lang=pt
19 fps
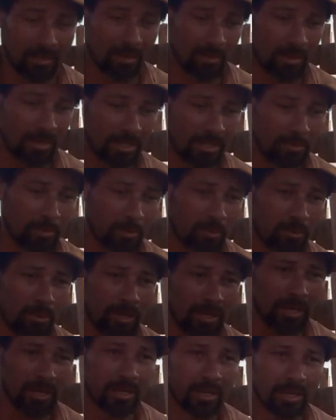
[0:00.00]
Então a gente
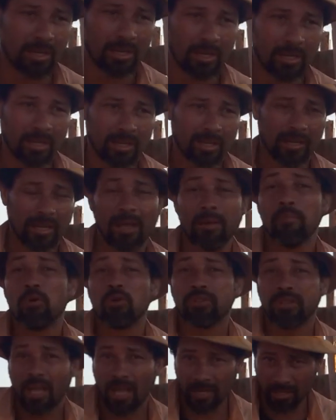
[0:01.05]
procura, né,
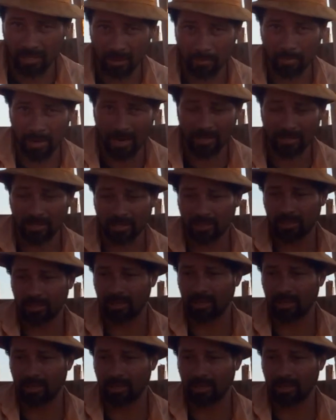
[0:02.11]
modéstia à parte,